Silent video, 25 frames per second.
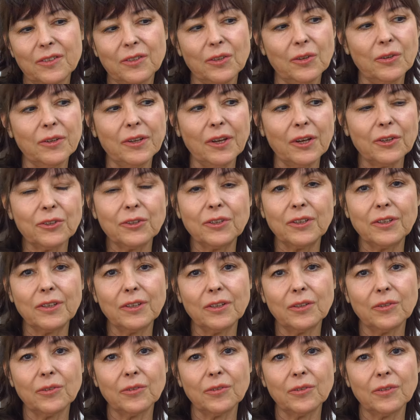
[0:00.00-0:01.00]
C'est un
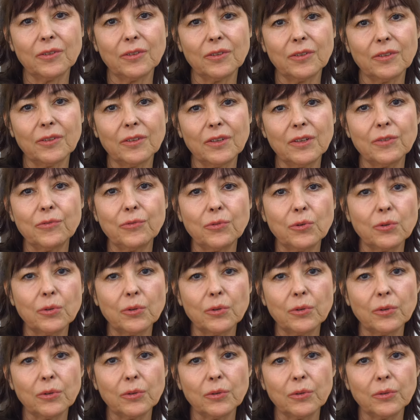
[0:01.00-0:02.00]
quartier qu'il
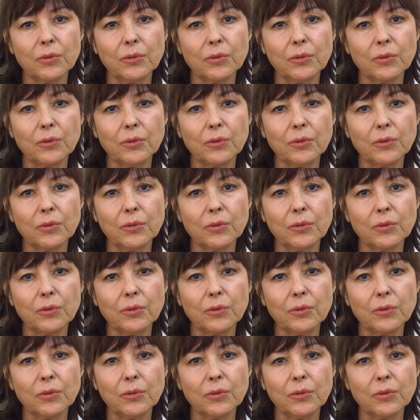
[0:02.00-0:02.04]
faut